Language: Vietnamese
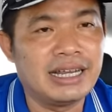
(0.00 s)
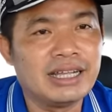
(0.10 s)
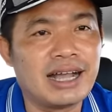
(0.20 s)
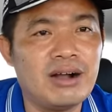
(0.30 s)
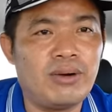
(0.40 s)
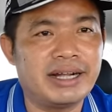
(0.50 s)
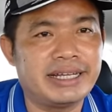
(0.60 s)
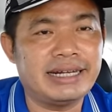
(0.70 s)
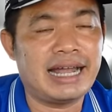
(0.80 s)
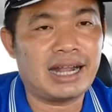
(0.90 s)
cơ quan
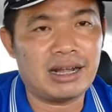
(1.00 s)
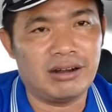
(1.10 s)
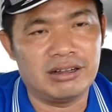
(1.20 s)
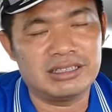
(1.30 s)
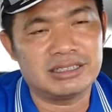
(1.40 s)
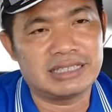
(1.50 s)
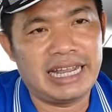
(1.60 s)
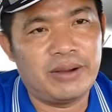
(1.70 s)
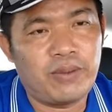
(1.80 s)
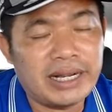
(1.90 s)
chức năng kết luận
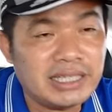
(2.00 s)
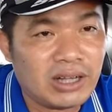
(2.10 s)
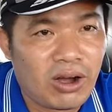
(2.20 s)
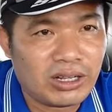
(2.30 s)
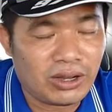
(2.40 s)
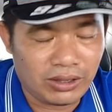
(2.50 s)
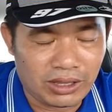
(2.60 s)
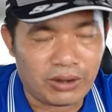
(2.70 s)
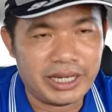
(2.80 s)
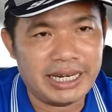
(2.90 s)
thì quanh co chối
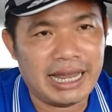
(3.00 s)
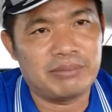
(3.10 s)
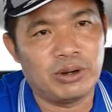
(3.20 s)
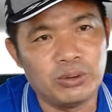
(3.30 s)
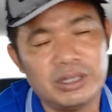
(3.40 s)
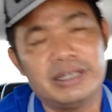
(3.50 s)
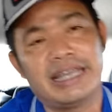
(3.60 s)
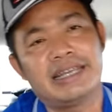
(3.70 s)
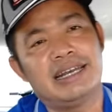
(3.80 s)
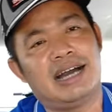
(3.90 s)
tội làm đủ thứ
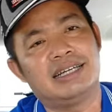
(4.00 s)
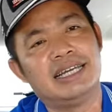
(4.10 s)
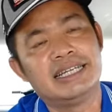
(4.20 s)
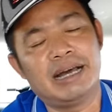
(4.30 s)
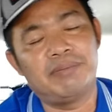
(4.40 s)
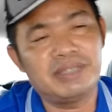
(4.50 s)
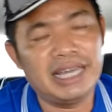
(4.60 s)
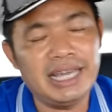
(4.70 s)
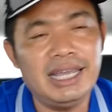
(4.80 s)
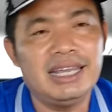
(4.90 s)
chuyện trên đời thậm
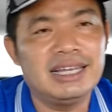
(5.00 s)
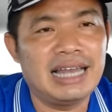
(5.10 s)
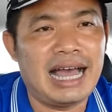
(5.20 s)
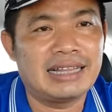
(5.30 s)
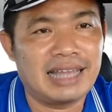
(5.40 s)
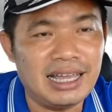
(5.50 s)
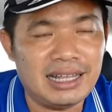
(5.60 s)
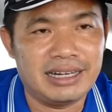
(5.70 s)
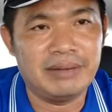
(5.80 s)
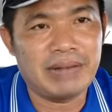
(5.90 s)
chí là tới
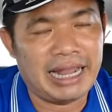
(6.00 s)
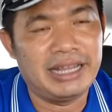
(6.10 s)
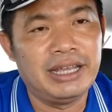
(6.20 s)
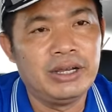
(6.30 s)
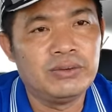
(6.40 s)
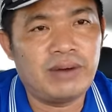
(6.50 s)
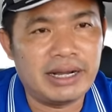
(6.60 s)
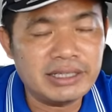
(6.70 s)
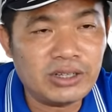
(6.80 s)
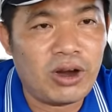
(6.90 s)
thời điểm này
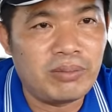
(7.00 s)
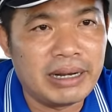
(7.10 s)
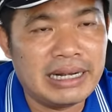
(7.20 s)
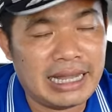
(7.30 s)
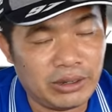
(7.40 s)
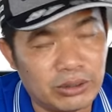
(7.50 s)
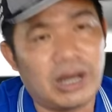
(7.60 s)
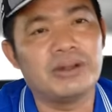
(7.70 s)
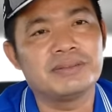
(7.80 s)
vẫn cho mình là vô tội